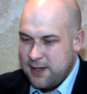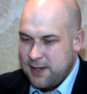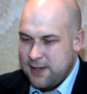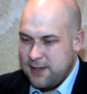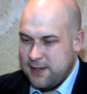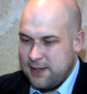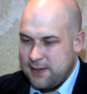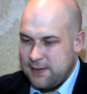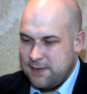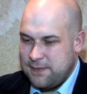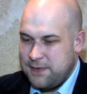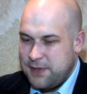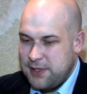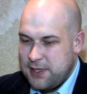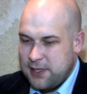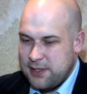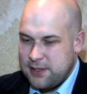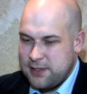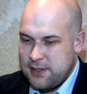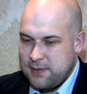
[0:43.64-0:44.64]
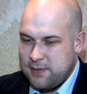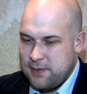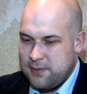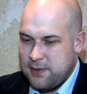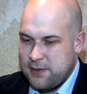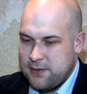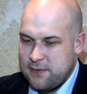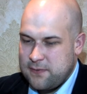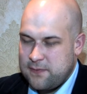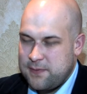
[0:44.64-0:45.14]
Yy, widać, że po
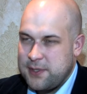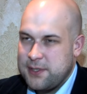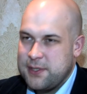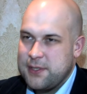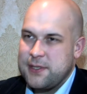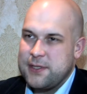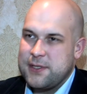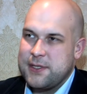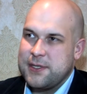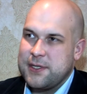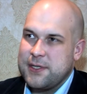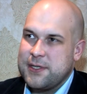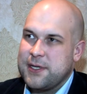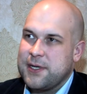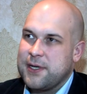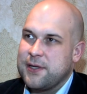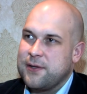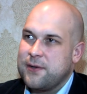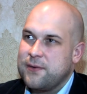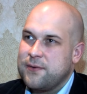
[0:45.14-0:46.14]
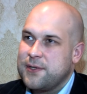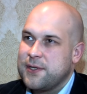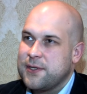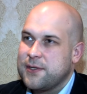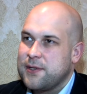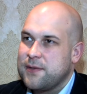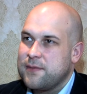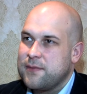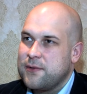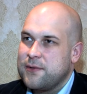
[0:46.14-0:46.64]
prostu w mieście nic się nie dzieje. No, ludzie,
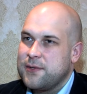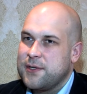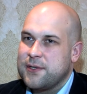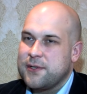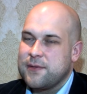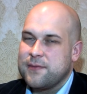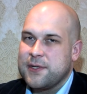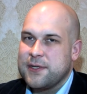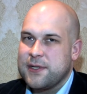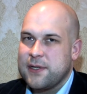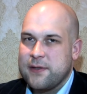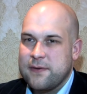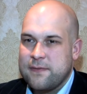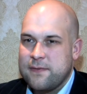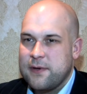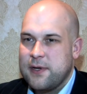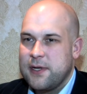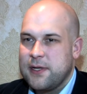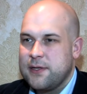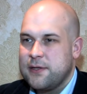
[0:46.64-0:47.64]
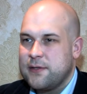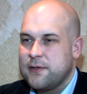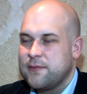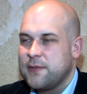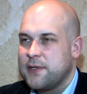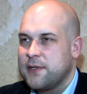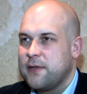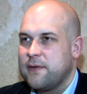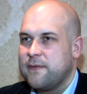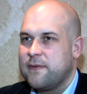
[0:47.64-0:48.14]
są, ludzie są niezadowoleni, są
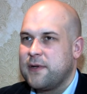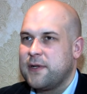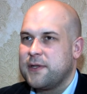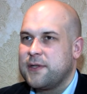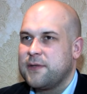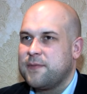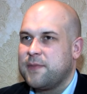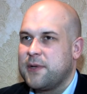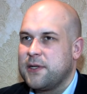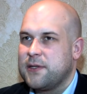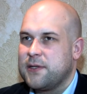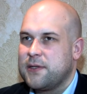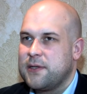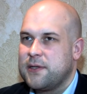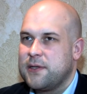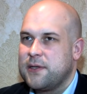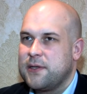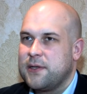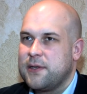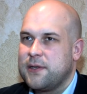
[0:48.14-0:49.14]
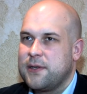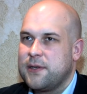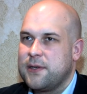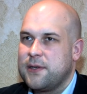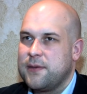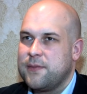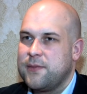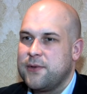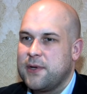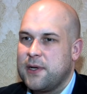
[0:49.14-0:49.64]
niezadowoleni z pracy
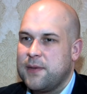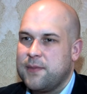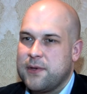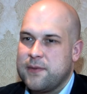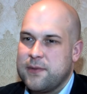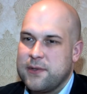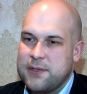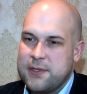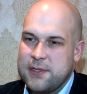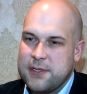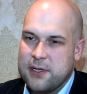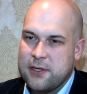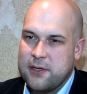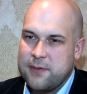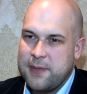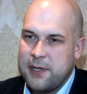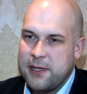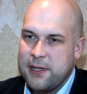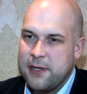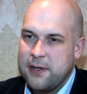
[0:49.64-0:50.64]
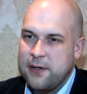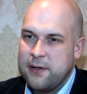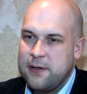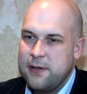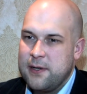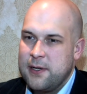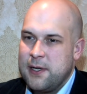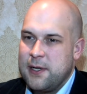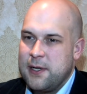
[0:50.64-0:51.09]
yy, Biura Promocji Zakopanego.